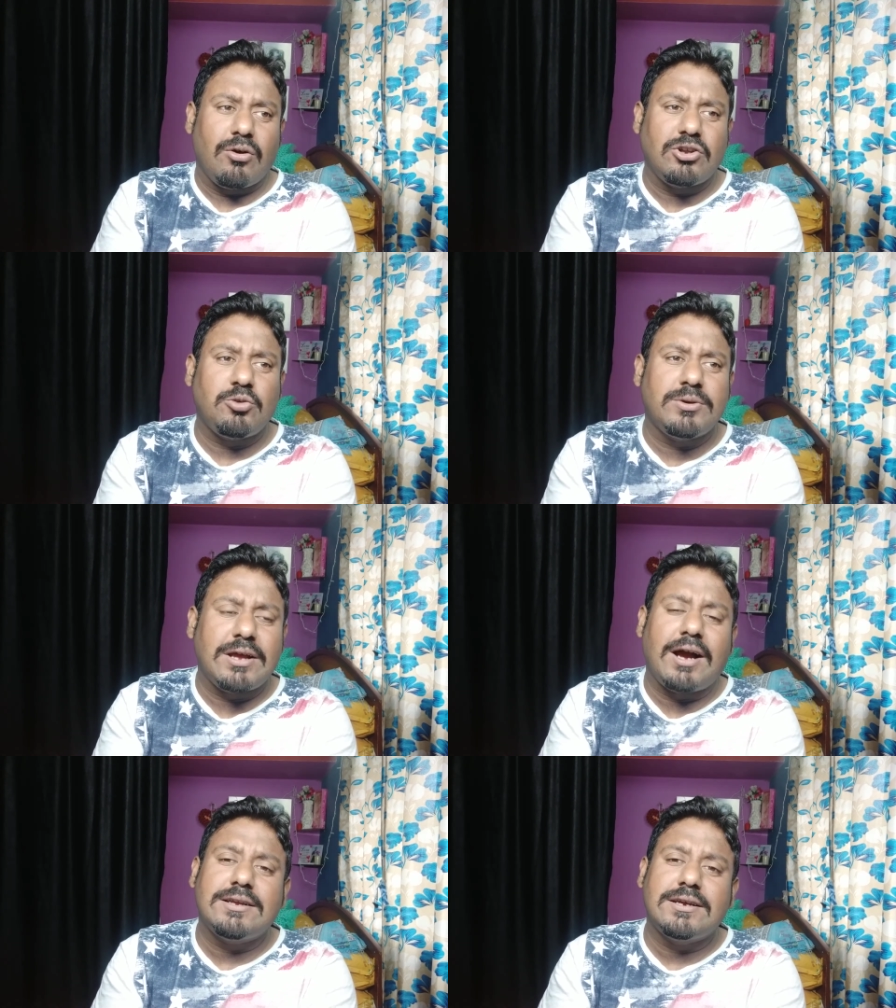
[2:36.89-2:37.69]
অনেক সময়
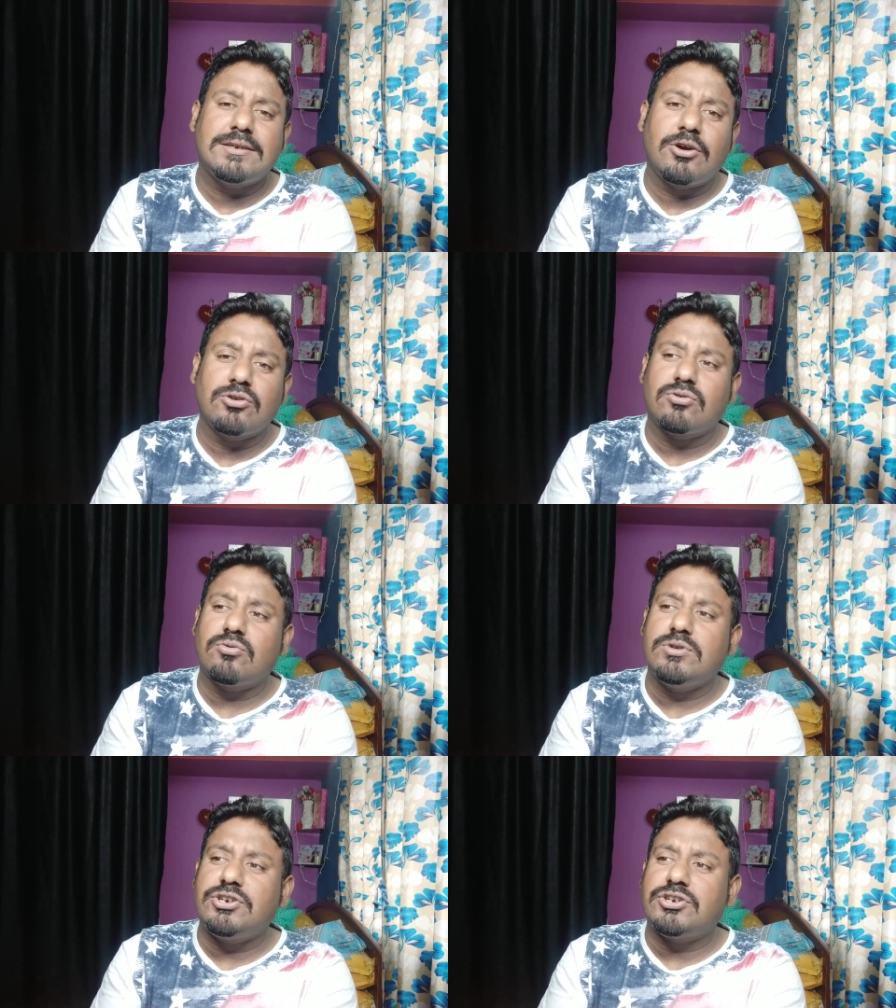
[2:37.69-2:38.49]
দেখা যায় যে হয়তো
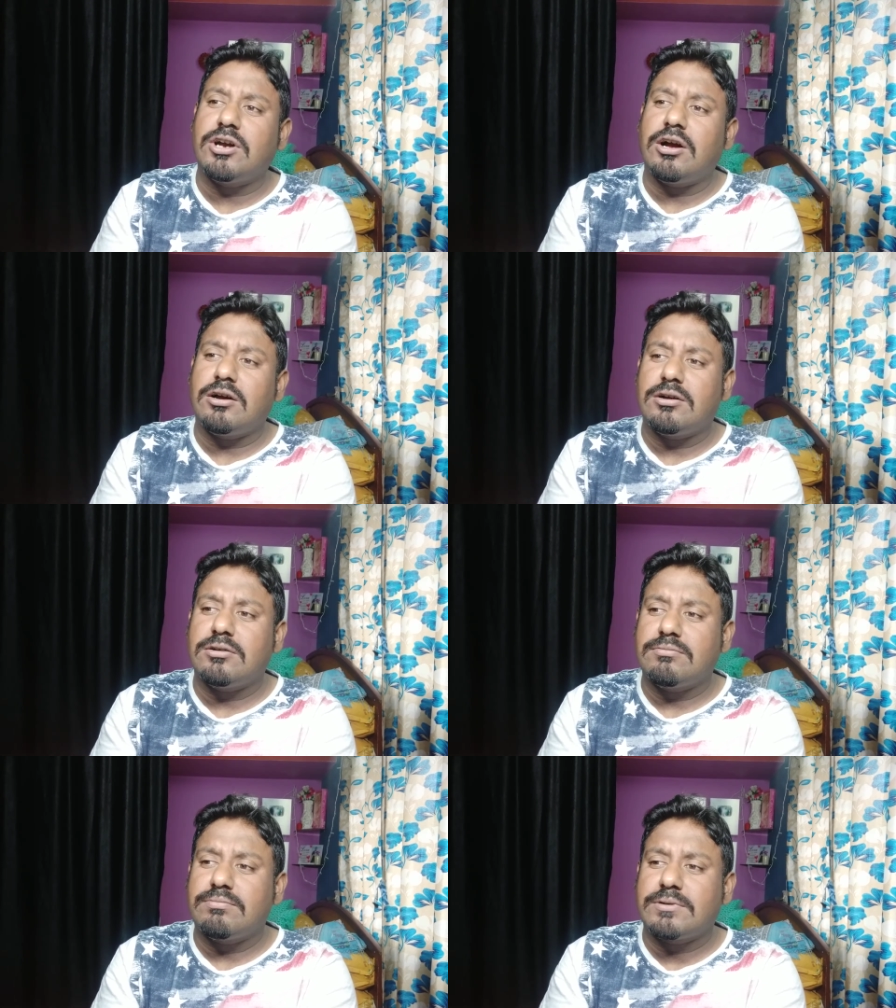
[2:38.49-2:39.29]
উড়িষ্যা
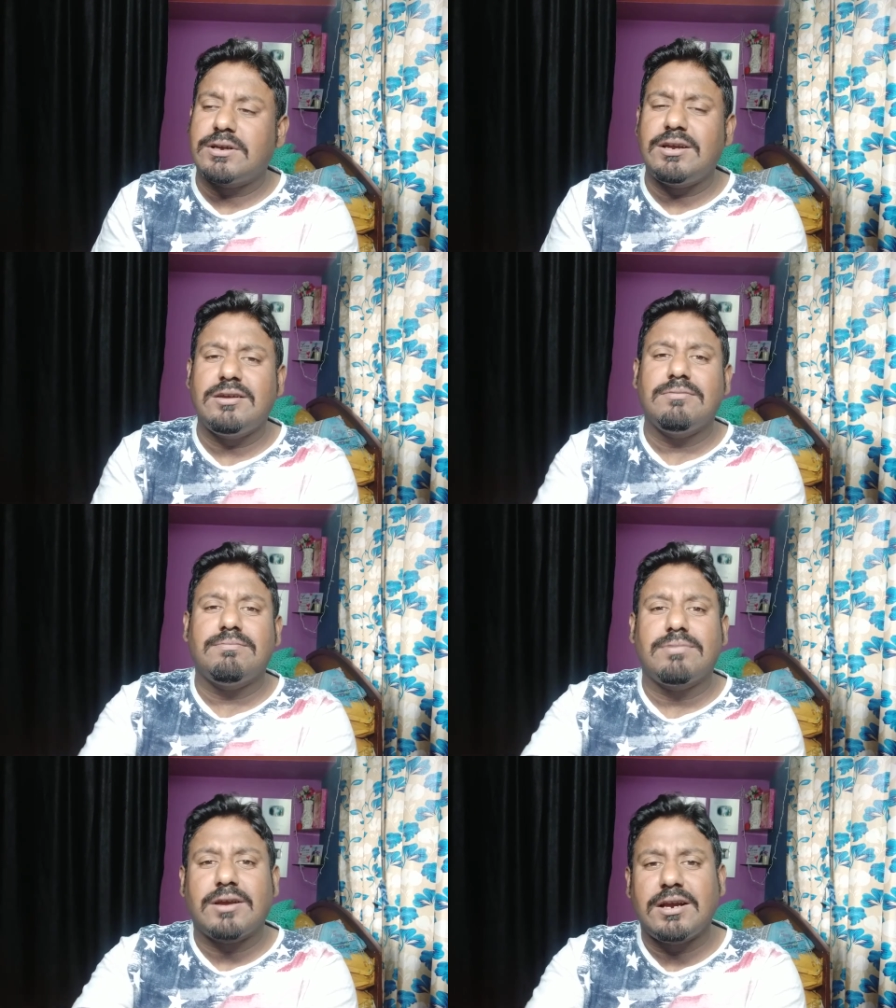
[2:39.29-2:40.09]
কি
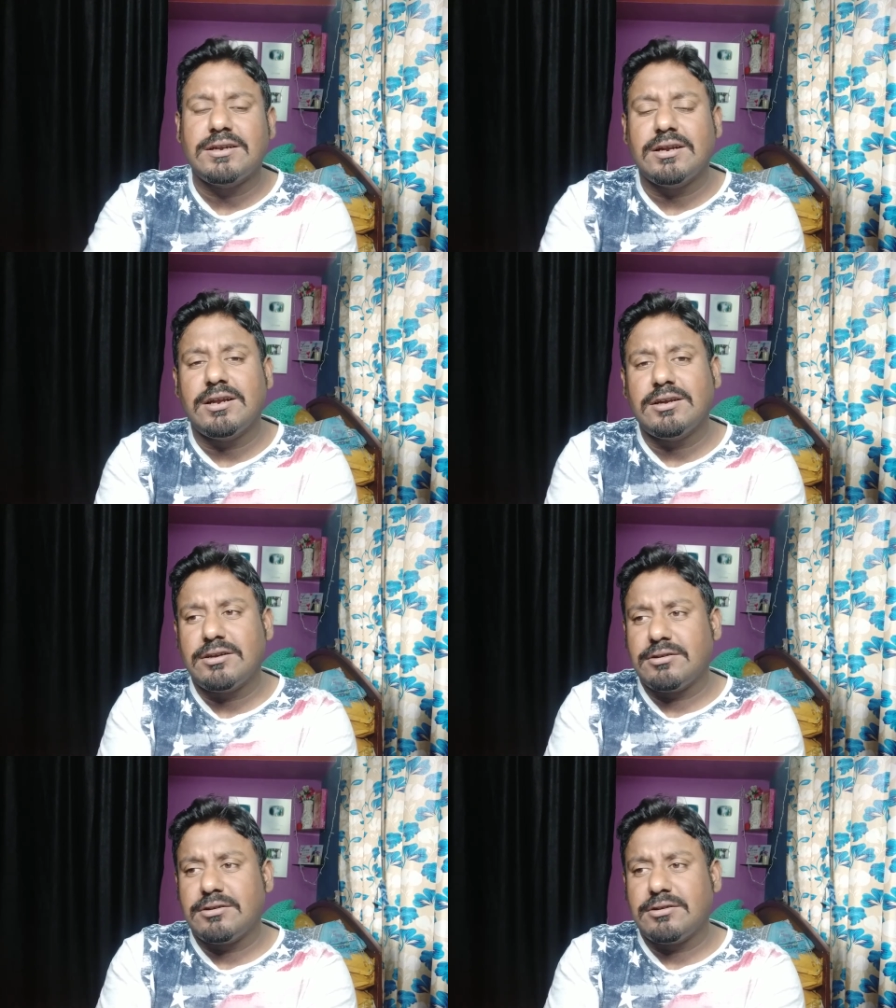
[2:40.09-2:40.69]
কেরালে